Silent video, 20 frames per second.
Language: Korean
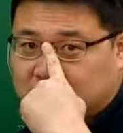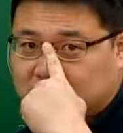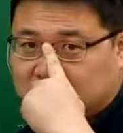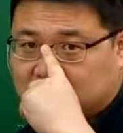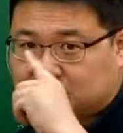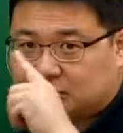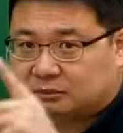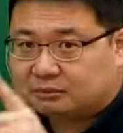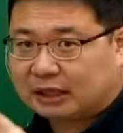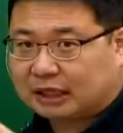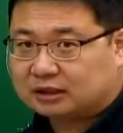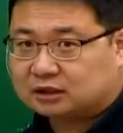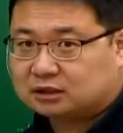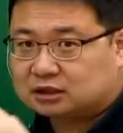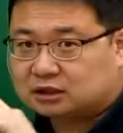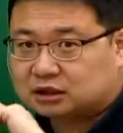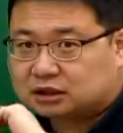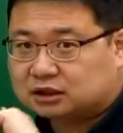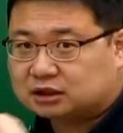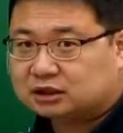책임은
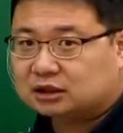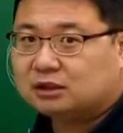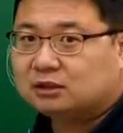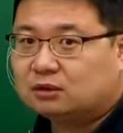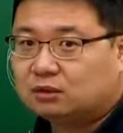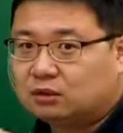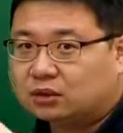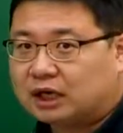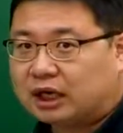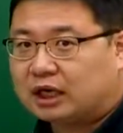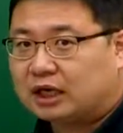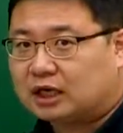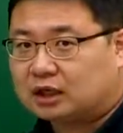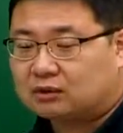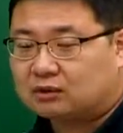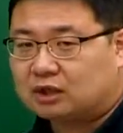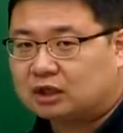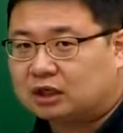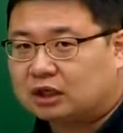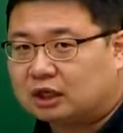반드시 근로계약
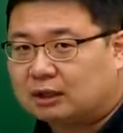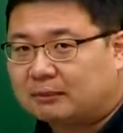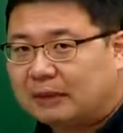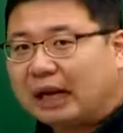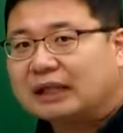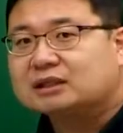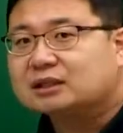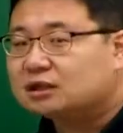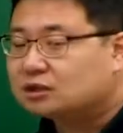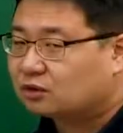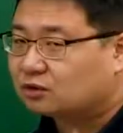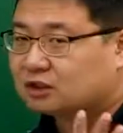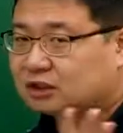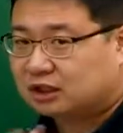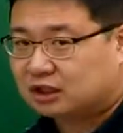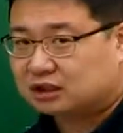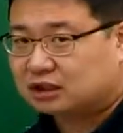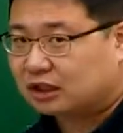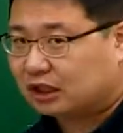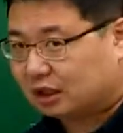관계만을
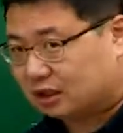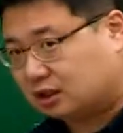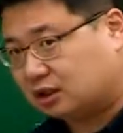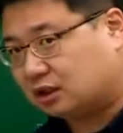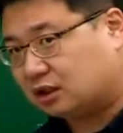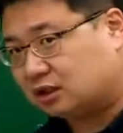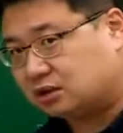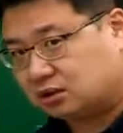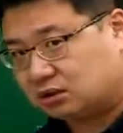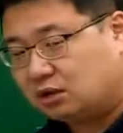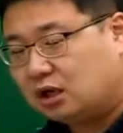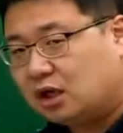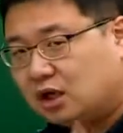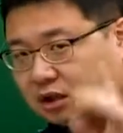전제하는 게 아니라 그랬죠.